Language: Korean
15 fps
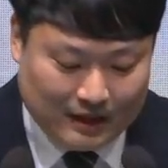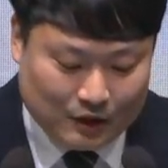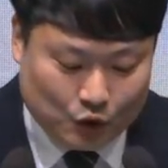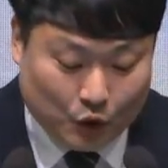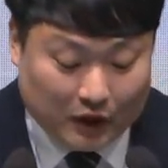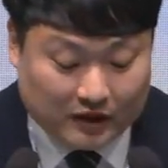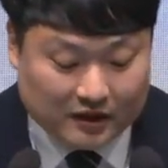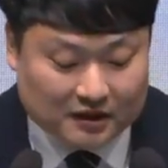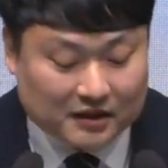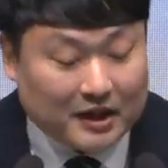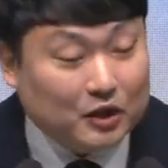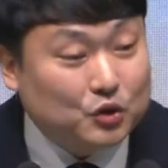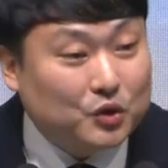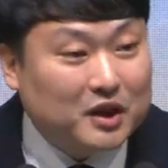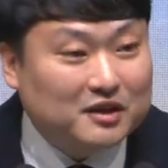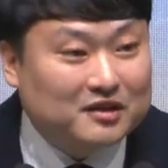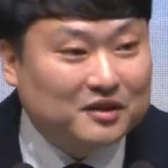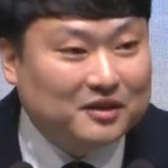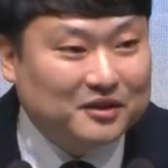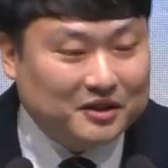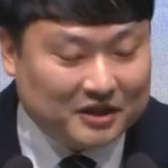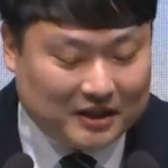소개팅은
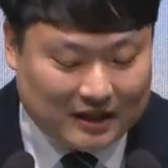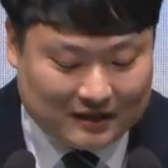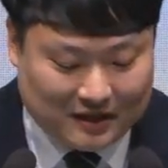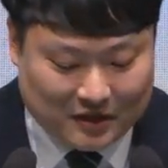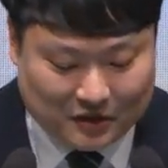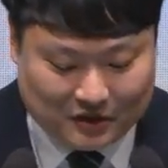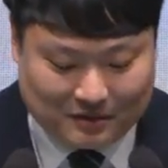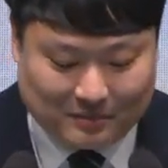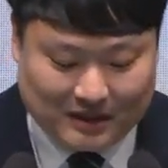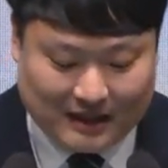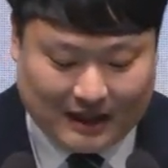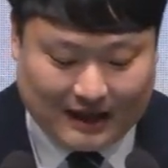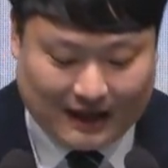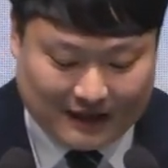계속해서 진행되었습니다.